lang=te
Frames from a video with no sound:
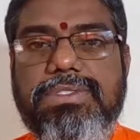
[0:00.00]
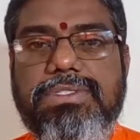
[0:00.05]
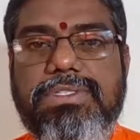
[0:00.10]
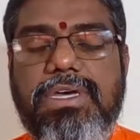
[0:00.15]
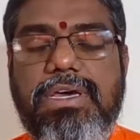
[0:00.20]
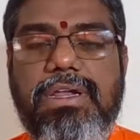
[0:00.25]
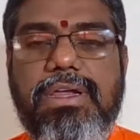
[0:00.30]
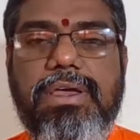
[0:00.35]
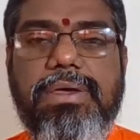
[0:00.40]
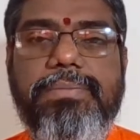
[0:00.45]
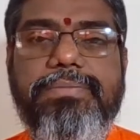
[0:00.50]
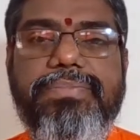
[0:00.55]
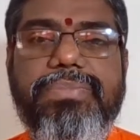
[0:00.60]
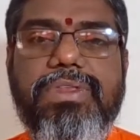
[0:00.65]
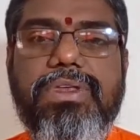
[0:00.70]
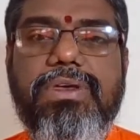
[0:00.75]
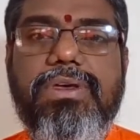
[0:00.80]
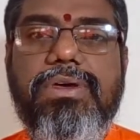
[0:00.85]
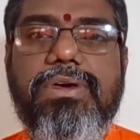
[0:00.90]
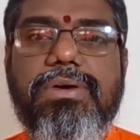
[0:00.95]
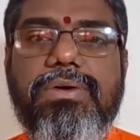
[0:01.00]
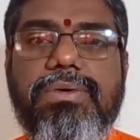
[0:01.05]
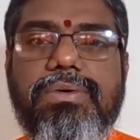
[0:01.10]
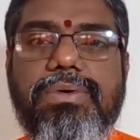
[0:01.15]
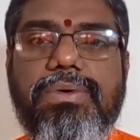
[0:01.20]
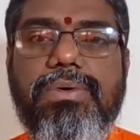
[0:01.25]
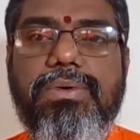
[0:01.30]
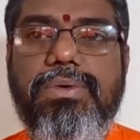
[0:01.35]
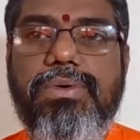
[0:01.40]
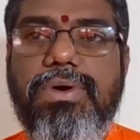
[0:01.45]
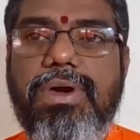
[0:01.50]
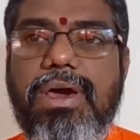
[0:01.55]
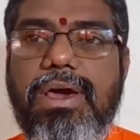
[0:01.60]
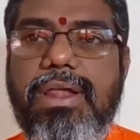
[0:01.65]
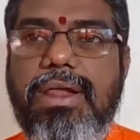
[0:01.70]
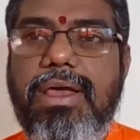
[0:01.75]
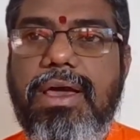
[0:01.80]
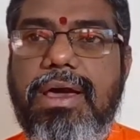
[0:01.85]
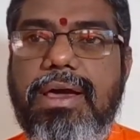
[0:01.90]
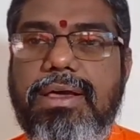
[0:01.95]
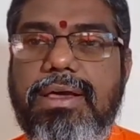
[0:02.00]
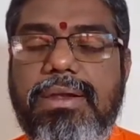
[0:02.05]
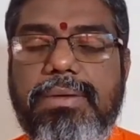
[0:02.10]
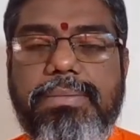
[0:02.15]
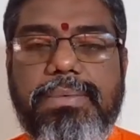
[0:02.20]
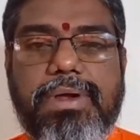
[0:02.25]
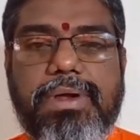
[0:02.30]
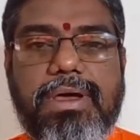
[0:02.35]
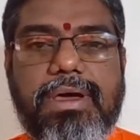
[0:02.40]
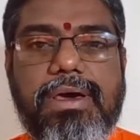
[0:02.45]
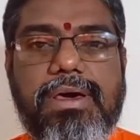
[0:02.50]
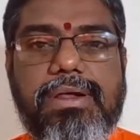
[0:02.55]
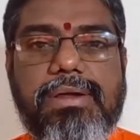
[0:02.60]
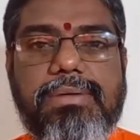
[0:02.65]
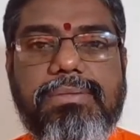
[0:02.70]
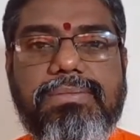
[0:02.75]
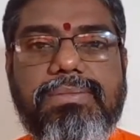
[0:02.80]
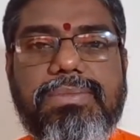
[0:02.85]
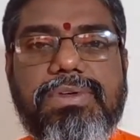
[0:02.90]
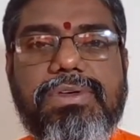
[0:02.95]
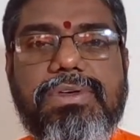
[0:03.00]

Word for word: సరే గురువు గారి ఆజ్ఞ ప్రకారం